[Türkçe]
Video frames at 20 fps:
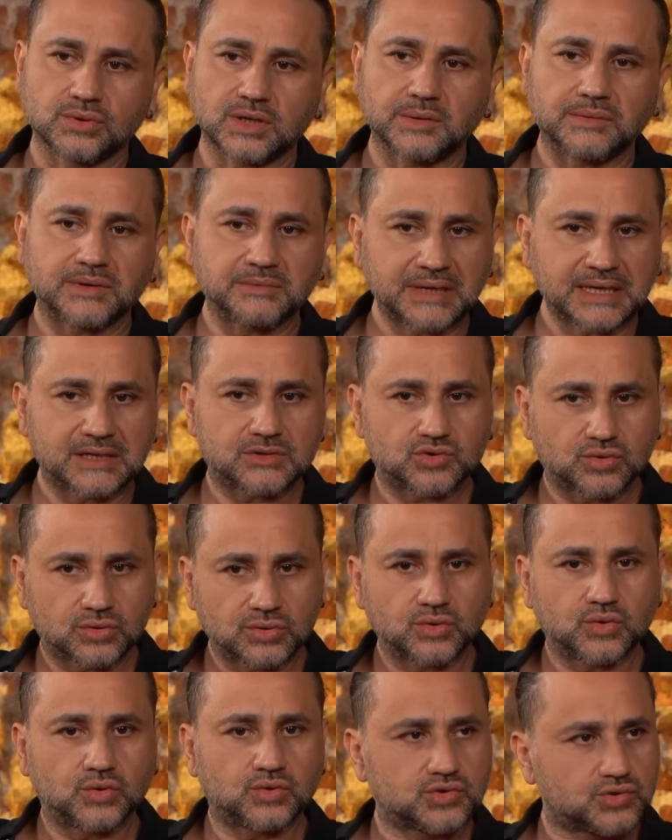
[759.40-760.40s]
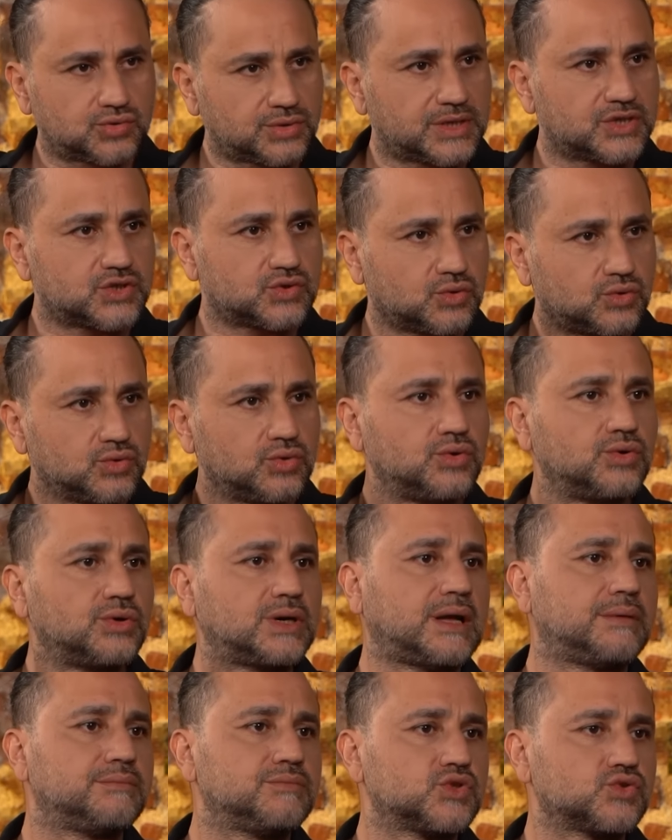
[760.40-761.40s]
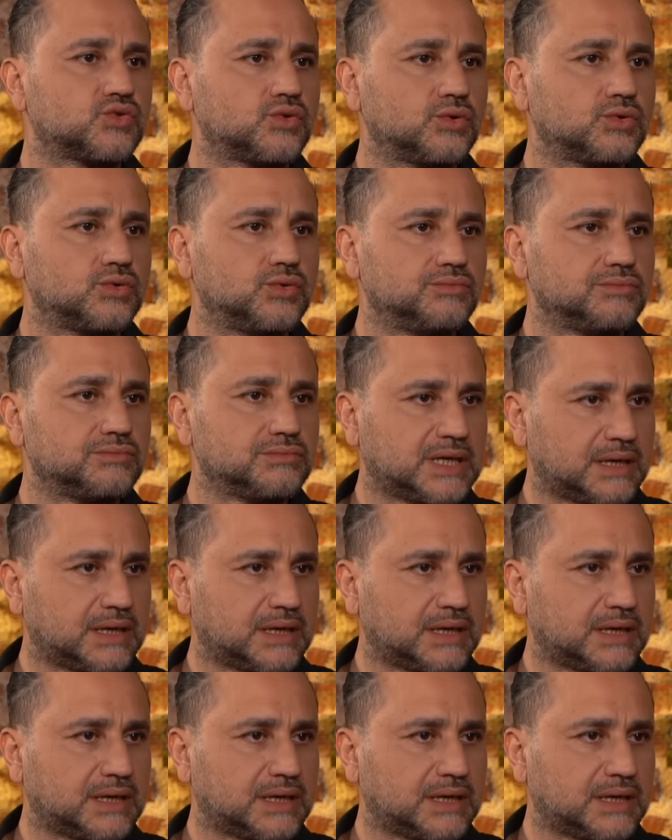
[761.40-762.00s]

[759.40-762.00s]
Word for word: ama ben sonra o süreçte onu öğrenmiş oldum.